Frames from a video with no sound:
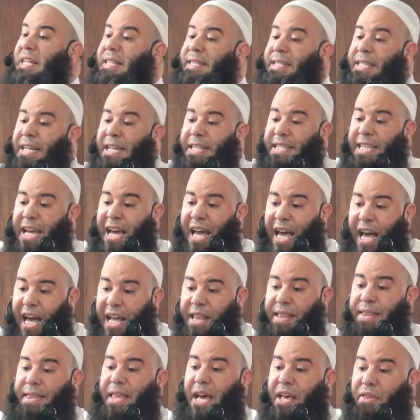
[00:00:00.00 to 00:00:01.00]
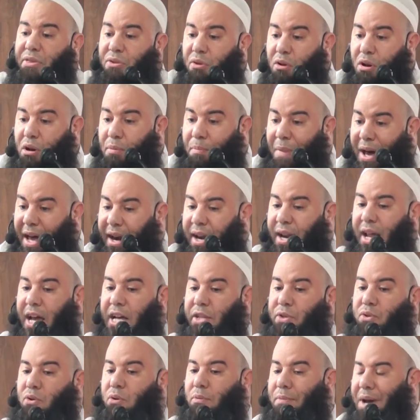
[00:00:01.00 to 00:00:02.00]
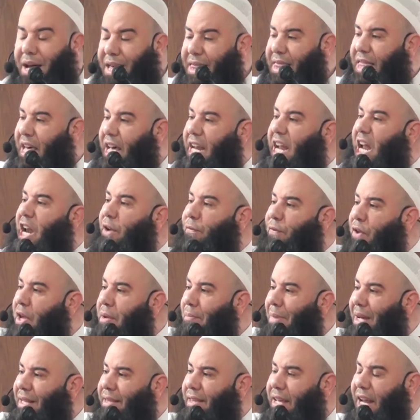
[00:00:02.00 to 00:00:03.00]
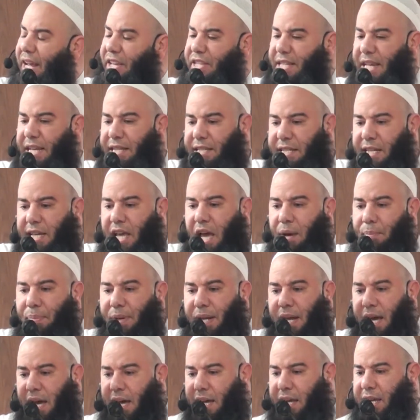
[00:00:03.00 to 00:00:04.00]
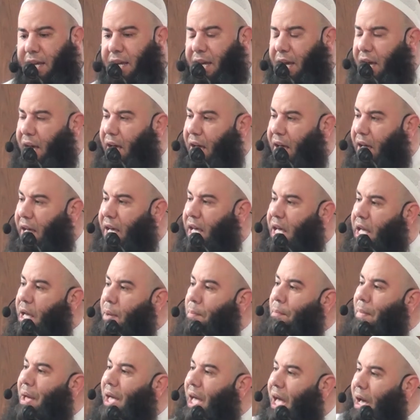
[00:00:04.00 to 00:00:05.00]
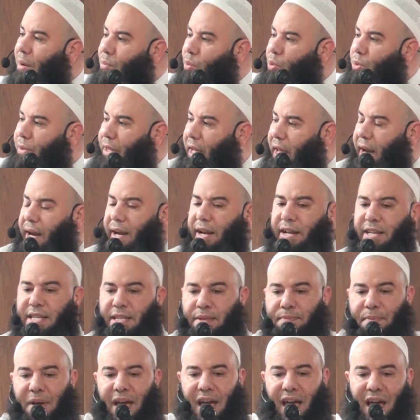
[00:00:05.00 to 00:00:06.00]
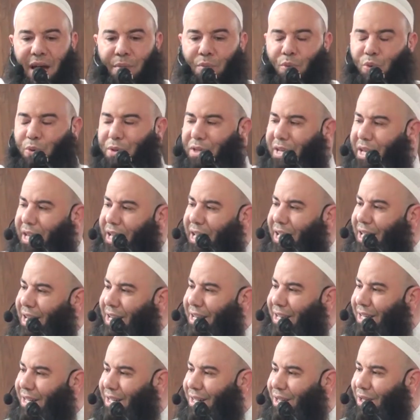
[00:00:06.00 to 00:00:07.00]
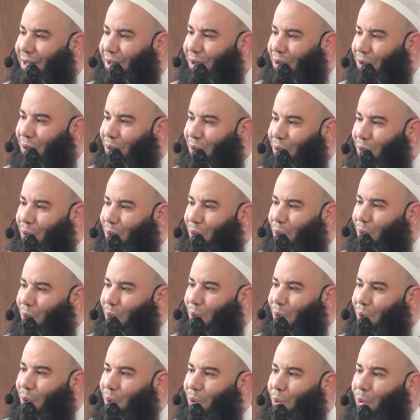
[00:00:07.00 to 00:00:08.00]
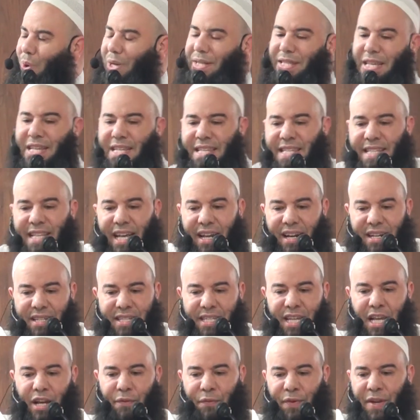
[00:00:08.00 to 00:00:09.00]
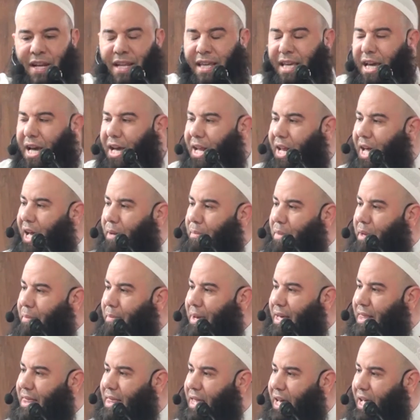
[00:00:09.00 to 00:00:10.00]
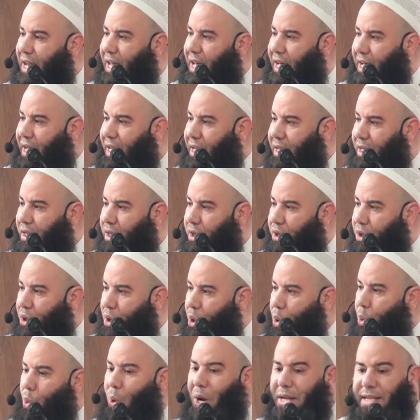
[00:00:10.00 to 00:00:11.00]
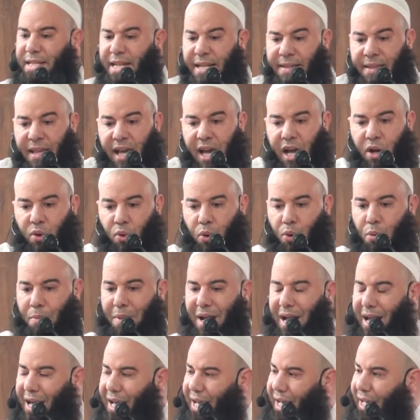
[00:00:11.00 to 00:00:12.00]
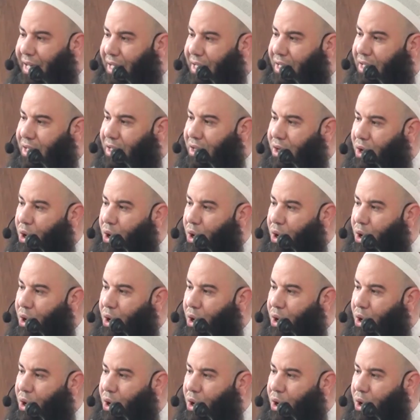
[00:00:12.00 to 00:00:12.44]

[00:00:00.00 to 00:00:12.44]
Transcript: قد تتحدث المرأة مثلا في مدرسة أبنائها مع مدرس مع مدير وتسترسل في الكلام مثلا وتضحك معه